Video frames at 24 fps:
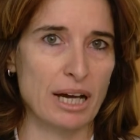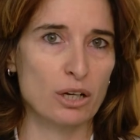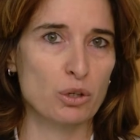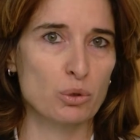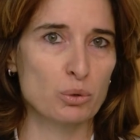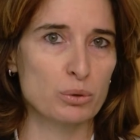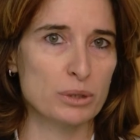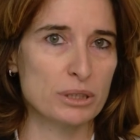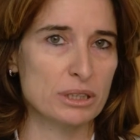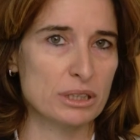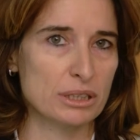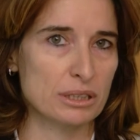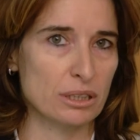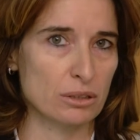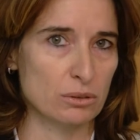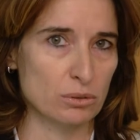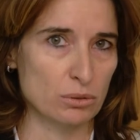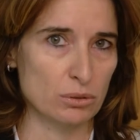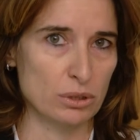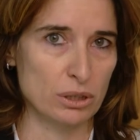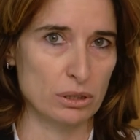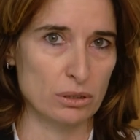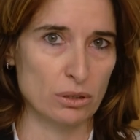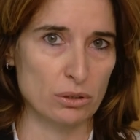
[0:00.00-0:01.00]

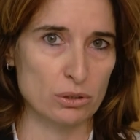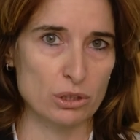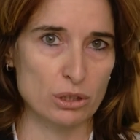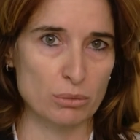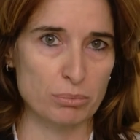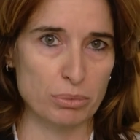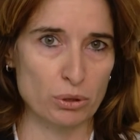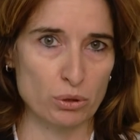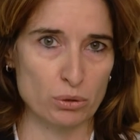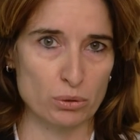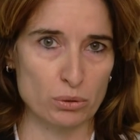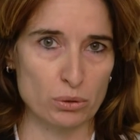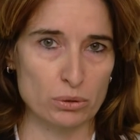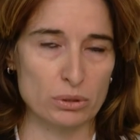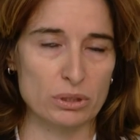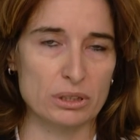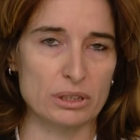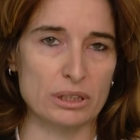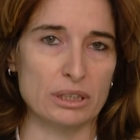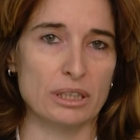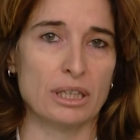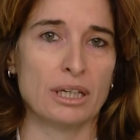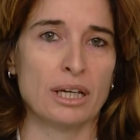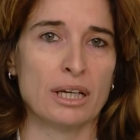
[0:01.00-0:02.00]
acquistano i nostri
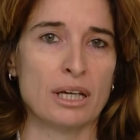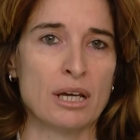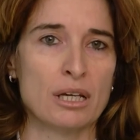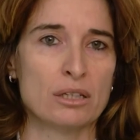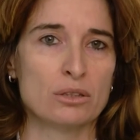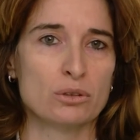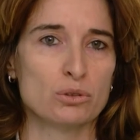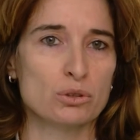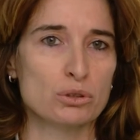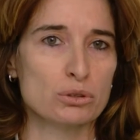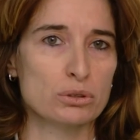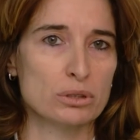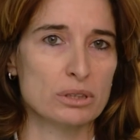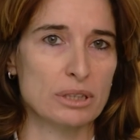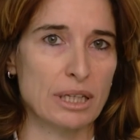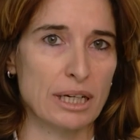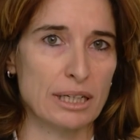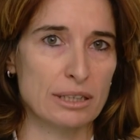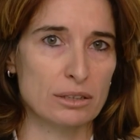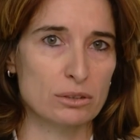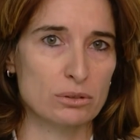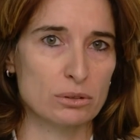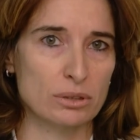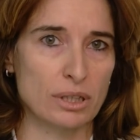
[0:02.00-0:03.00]
prodotti, non
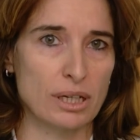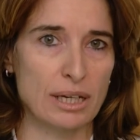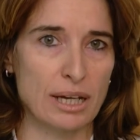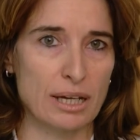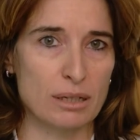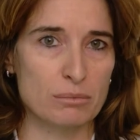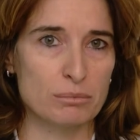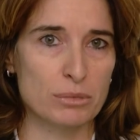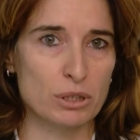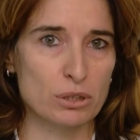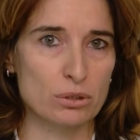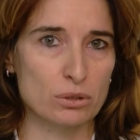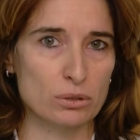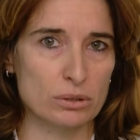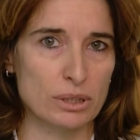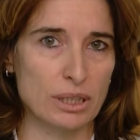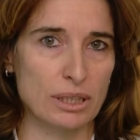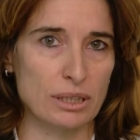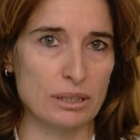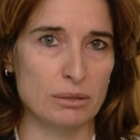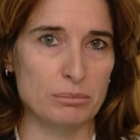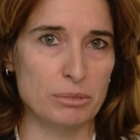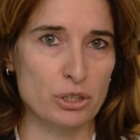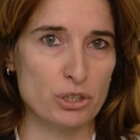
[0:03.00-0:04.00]
soltanto nell'ambito
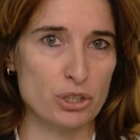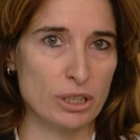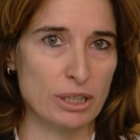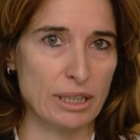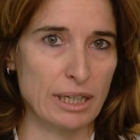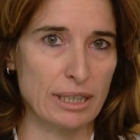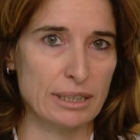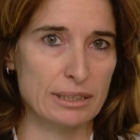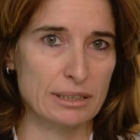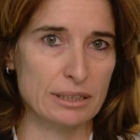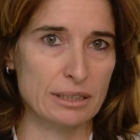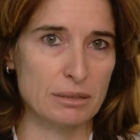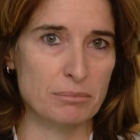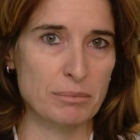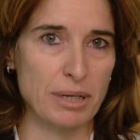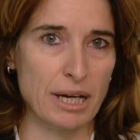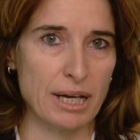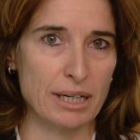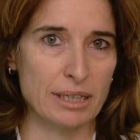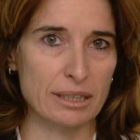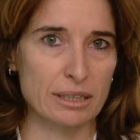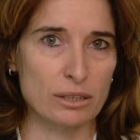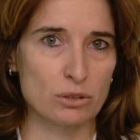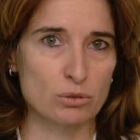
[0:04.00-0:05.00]
delle biciclette ma
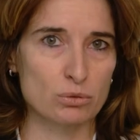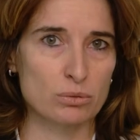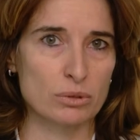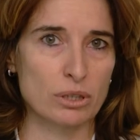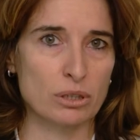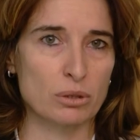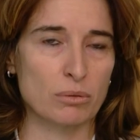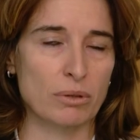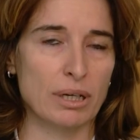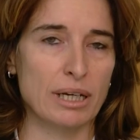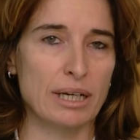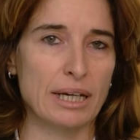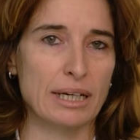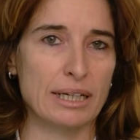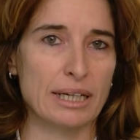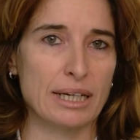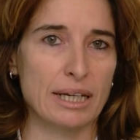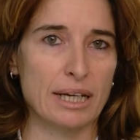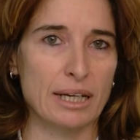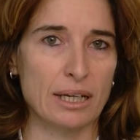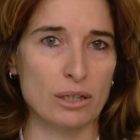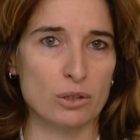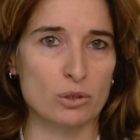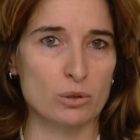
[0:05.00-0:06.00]
anche in tutta quella
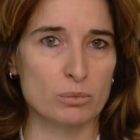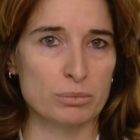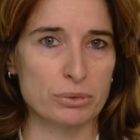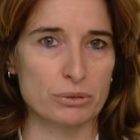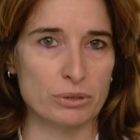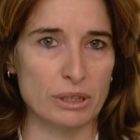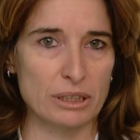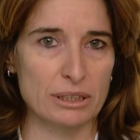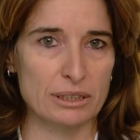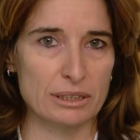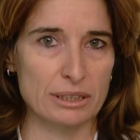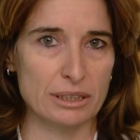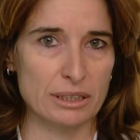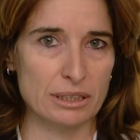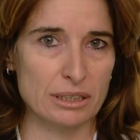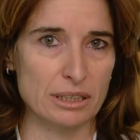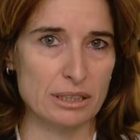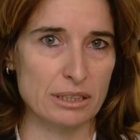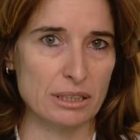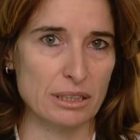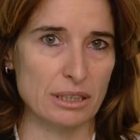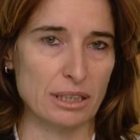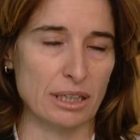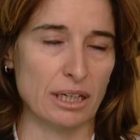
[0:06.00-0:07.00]
che è la
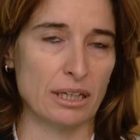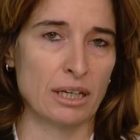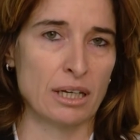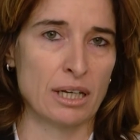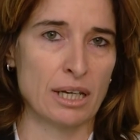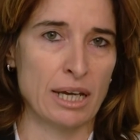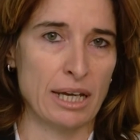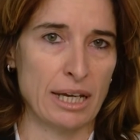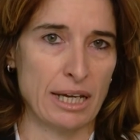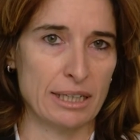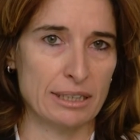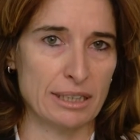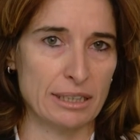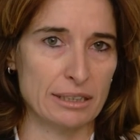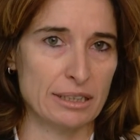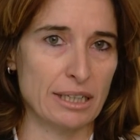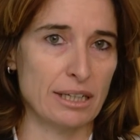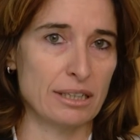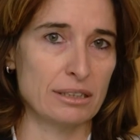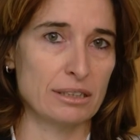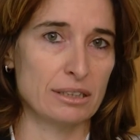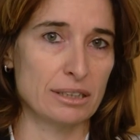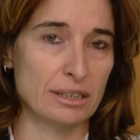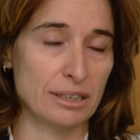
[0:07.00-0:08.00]
componentistica ed
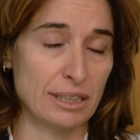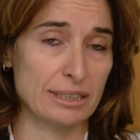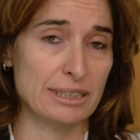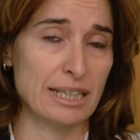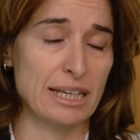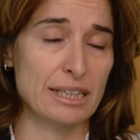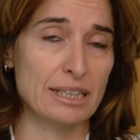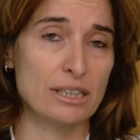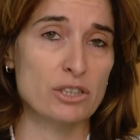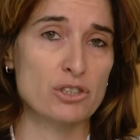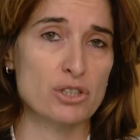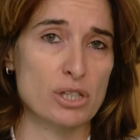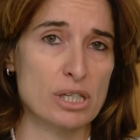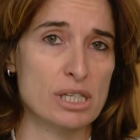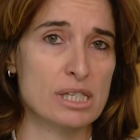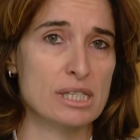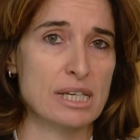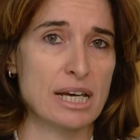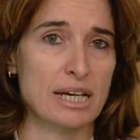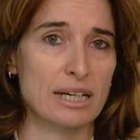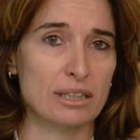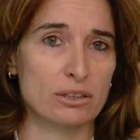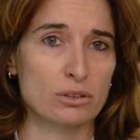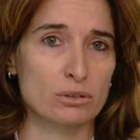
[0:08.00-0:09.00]
è, ed è
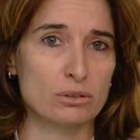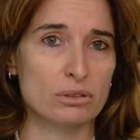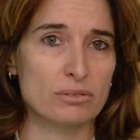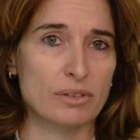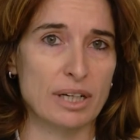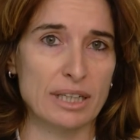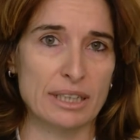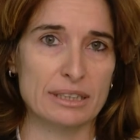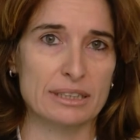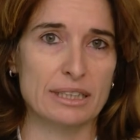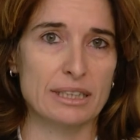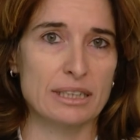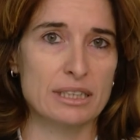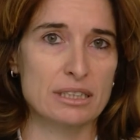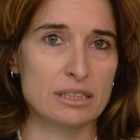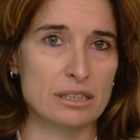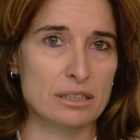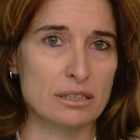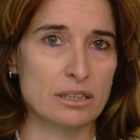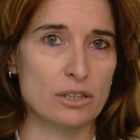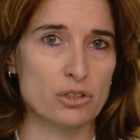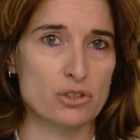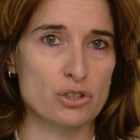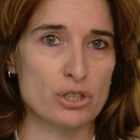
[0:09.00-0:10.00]
necessario trovare delle
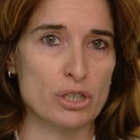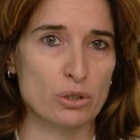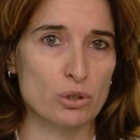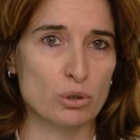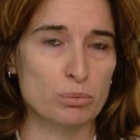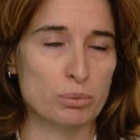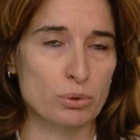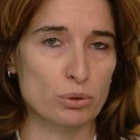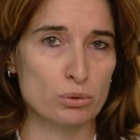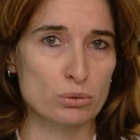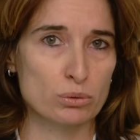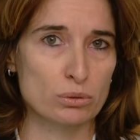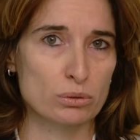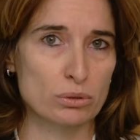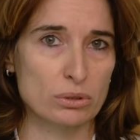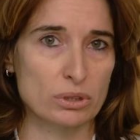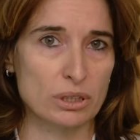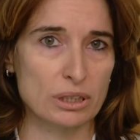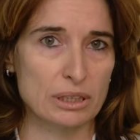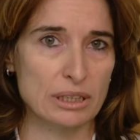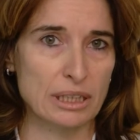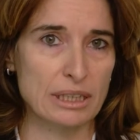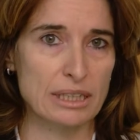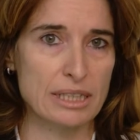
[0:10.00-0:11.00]
sinergie con i produttori
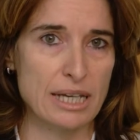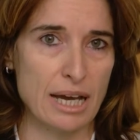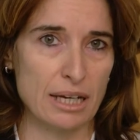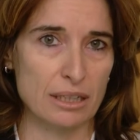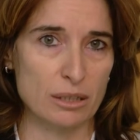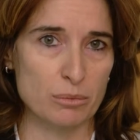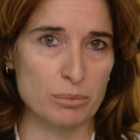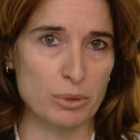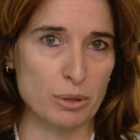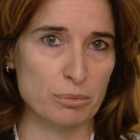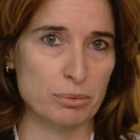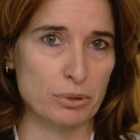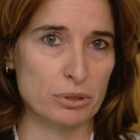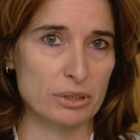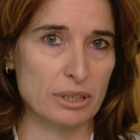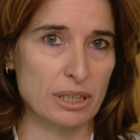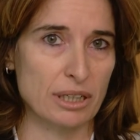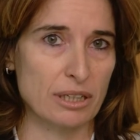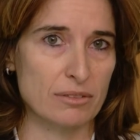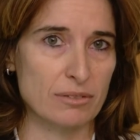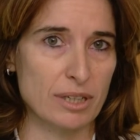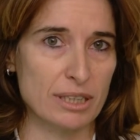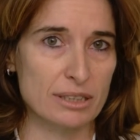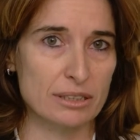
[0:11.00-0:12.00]
italiani per
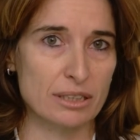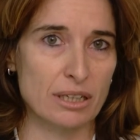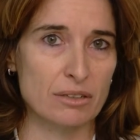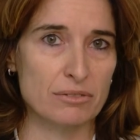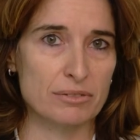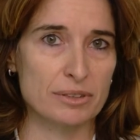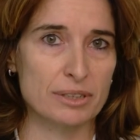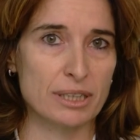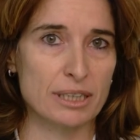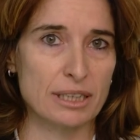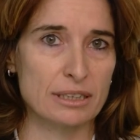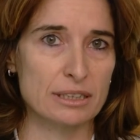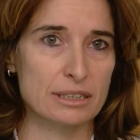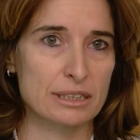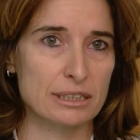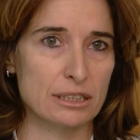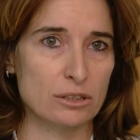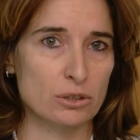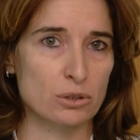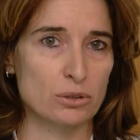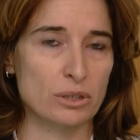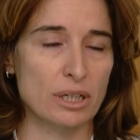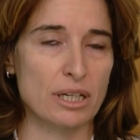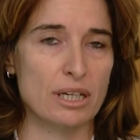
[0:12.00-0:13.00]
portare avanti la
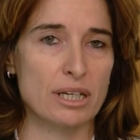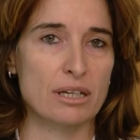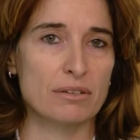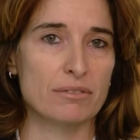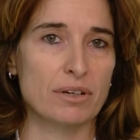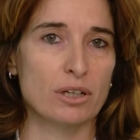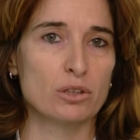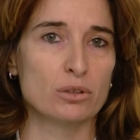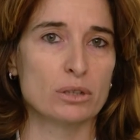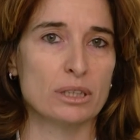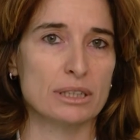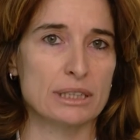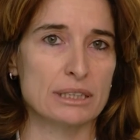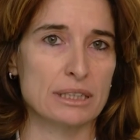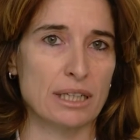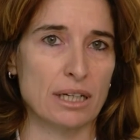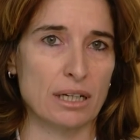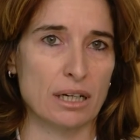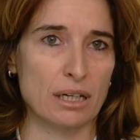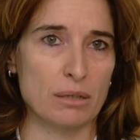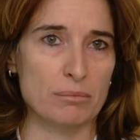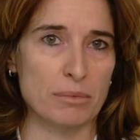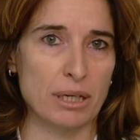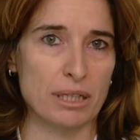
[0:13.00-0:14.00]
federazione e
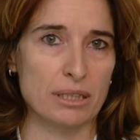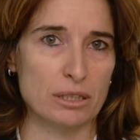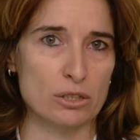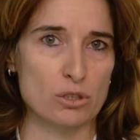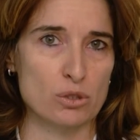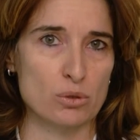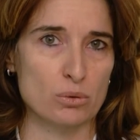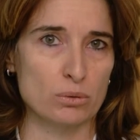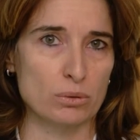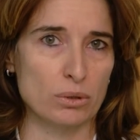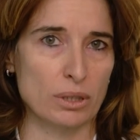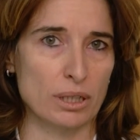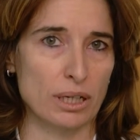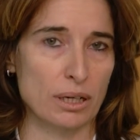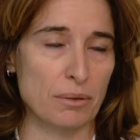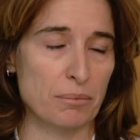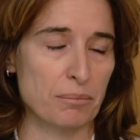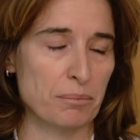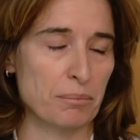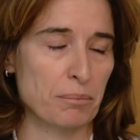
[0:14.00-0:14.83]
valorizzare la maglia azzurra.